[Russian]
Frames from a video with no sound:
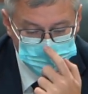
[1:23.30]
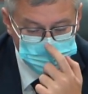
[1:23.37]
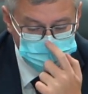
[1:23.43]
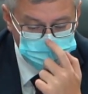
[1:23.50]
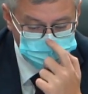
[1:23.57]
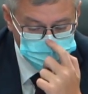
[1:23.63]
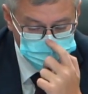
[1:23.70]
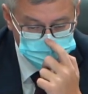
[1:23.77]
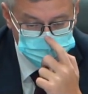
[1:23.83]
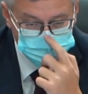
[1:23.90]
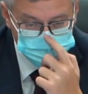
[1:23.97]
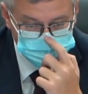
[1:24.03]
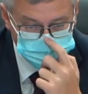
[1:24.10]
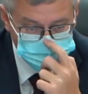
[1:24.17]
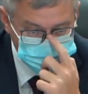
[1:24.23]
вместе
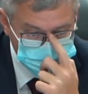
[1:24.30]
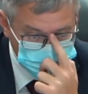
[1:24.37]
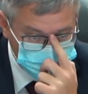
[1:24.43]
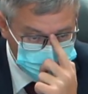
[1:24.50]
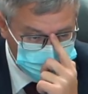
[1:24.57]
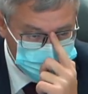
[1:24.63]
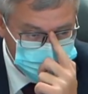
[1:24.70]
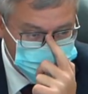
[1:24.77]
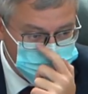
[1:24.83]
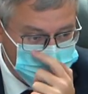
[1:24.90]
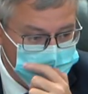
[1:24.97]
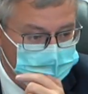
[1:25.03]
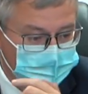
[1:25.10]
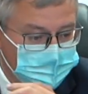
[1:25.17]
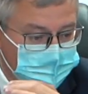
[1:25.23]
с Минстроем
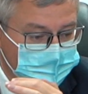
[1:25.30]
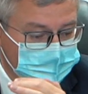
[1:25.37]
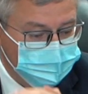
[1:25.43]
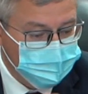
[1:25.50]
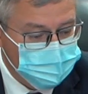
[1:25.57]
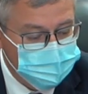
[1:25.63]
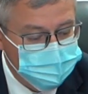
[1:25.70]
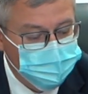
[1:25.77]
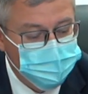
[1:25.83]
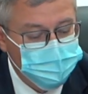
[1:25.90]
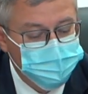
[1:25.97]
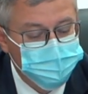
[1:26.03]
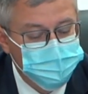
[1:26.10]
вести, максимально